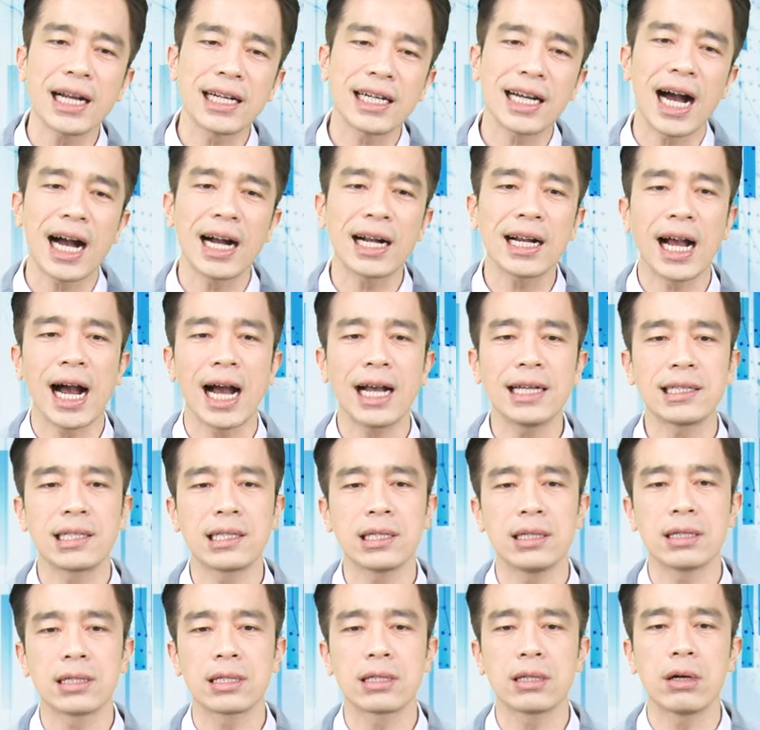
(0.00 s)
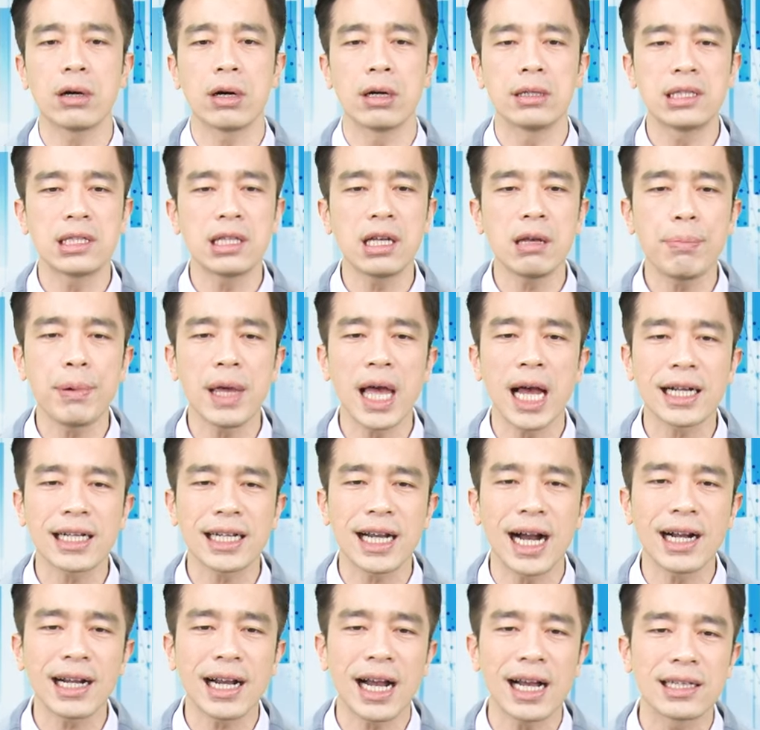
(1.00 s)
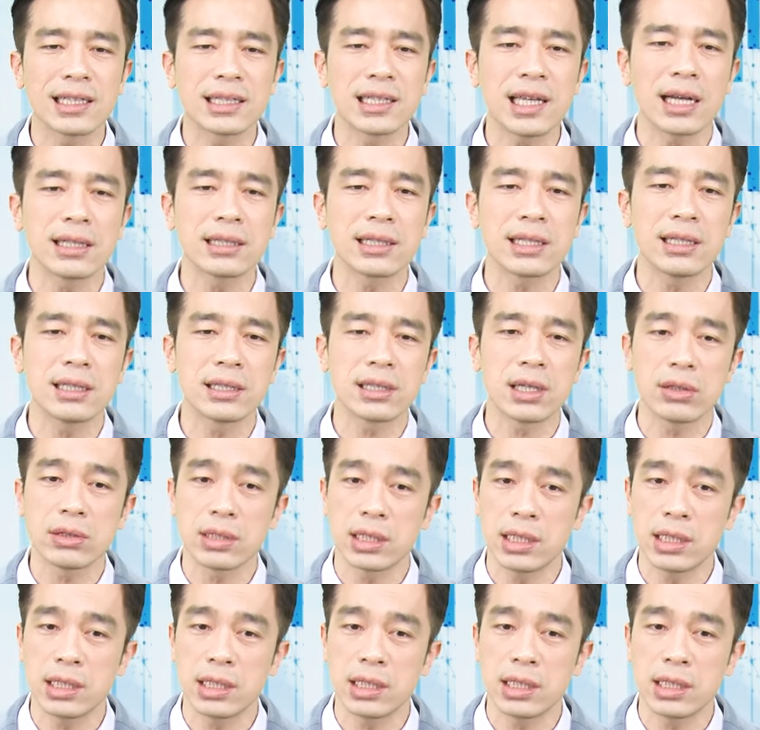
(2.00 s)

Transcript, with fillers: 刚开始的时候 ，C P I 刚开始上升的时候，